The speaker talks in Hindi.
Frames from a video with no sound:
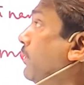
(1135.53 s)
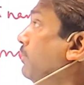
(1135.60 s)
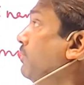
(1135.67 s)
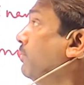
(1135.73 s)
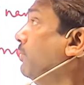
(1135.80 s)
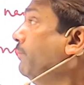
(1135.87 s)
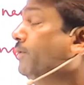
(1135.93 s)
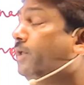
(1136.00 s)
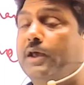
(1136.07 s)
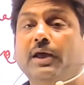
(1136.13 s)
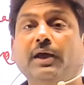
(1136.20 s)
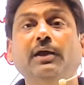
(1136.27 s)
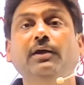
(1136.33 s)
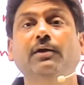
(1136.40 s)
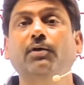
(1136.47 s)
हम जवाब
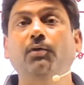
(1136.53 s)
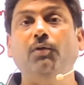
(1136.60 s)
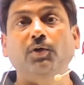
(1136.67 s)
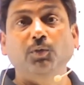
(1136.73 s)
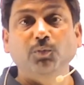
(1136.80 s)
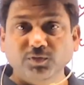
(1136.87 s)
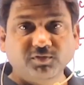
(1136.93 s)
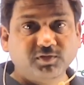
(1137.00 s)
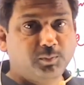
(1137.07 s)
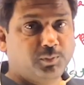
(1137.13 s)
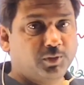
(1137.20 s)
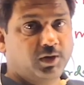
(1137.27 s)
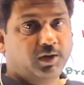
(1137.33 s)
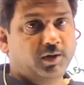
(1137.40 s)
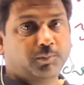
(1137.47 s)
देंगे ऑर्डोबीसिन
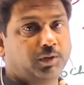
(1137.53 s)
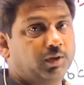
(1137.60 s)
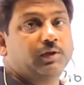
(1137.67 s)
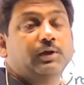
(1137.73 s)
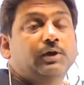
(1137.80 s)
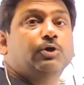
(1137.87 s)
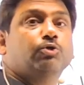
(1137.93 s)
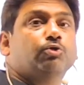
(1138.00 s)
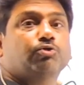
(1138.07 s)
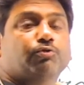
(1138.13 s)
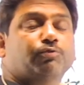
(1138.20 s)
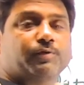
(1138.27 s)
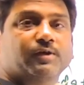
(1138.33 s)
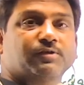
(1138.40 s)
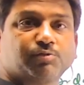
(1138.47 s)
पीरियड में तो
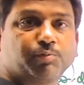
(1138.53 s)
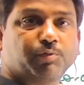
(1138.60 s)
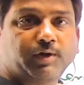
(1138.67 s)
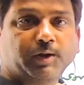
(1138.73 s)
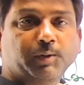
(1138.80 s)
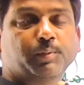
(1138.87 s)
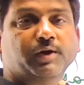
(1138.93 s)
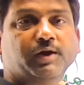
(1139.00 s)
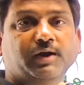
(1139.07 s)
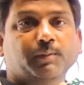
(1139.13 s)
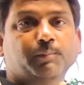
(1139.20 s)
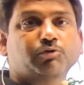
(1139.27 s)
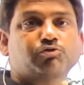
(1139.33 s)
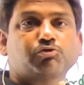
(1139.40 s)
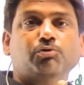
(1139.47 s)
जो फर्स्ट वर्टिब्रेट
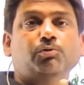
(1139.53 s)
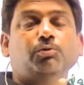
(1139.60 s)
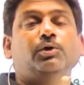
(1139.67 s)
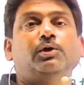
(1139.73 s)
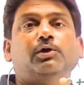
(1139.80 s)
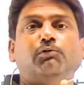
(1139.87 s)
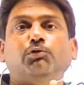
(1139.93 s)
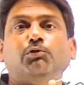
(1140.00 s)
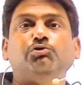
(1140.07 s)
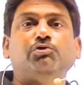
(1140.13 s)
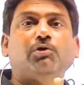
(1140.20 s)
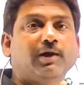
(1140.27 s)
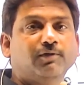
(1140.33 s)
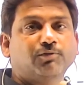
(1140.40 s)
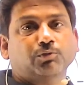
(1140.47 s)
है बच्चों वो
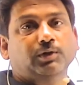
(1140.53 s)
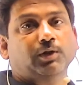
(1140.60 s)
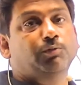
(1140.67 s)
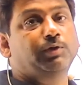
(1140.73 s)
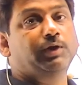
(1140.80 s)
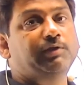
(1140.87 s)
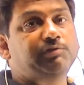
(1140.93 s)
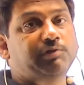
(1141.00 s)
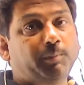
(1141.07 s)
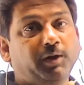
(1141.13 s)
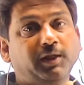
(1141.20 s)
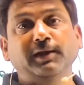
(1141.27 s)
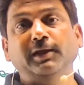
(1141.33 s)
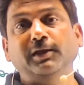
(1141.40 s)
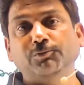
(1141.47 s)
जॉलेस होता है उनके
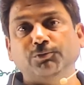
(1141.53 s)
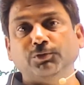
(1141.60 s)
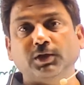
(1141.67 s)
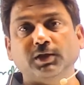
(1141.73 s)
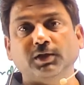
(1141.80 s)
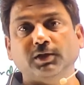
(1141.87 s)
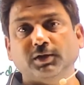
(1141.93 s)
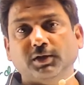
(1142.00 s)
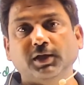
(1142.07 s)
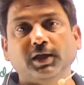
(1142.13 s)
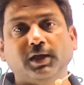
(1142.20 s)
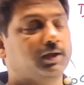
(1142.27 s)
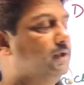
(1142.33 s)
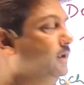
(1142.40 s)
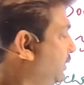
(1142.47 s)
जबड़े नहीं होते
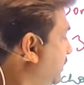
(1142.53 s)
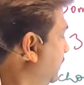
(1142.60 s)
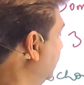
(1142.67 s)
ठीक है